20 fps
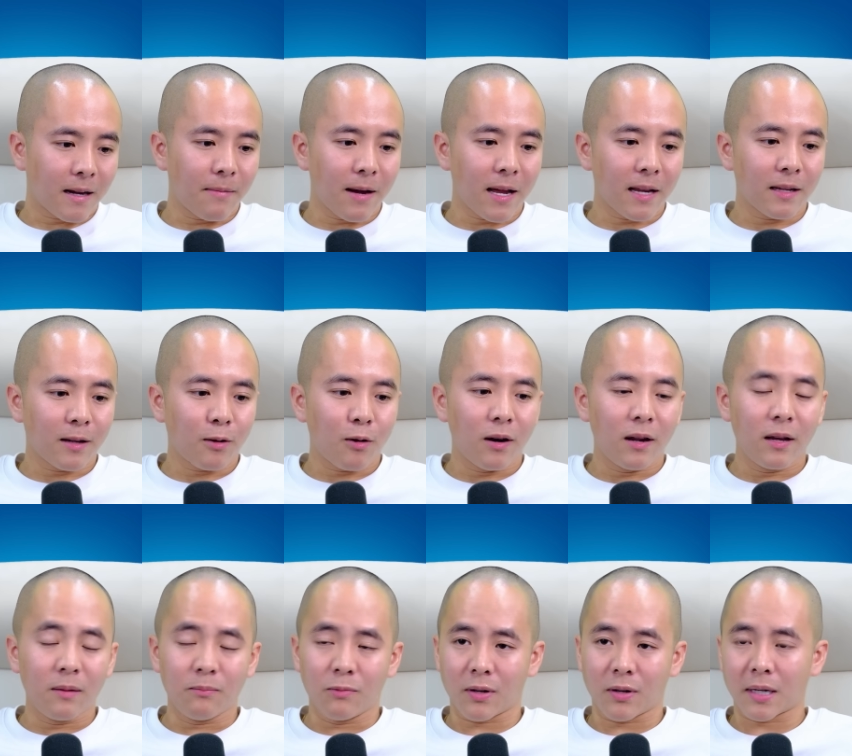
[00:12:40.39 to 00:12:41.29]
là các bạn ấy
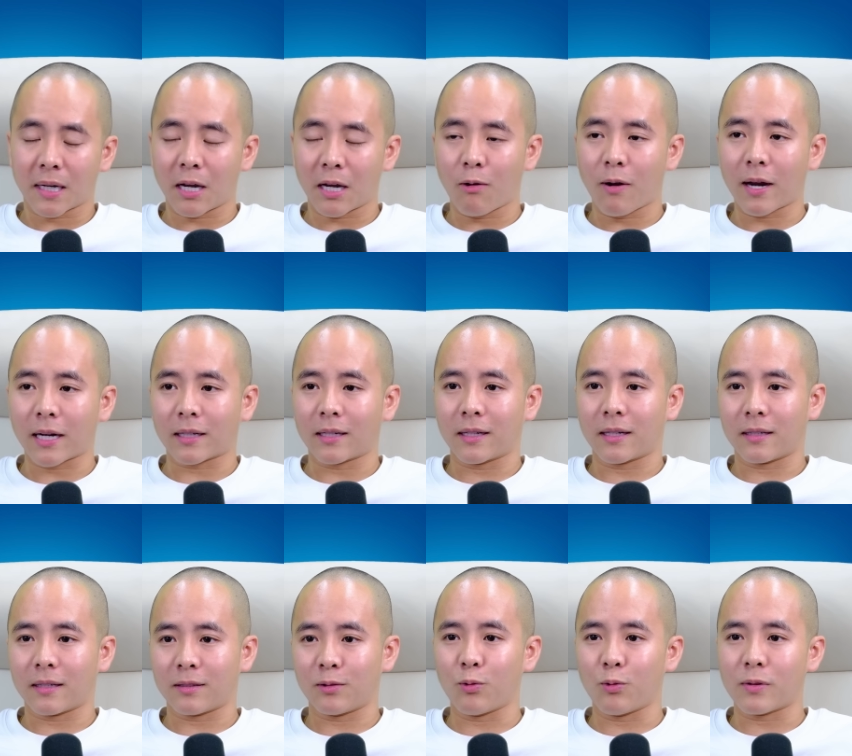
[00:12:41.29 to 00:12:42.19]
có lên một cái kế hoạch
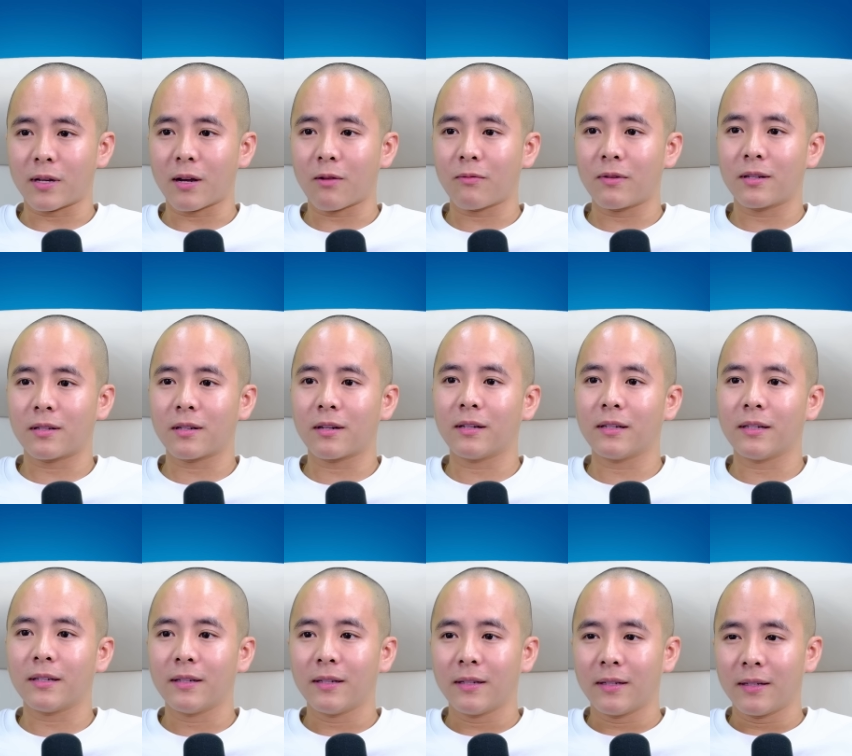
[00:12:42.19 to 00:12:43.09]
để rủ nhau đi
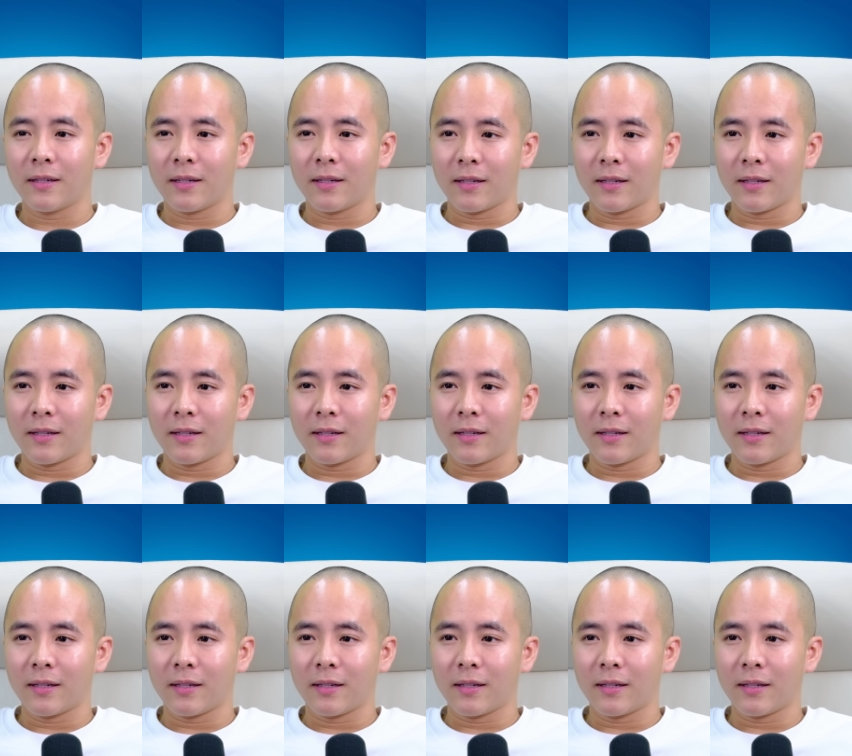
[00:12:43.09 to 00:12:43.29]
chơi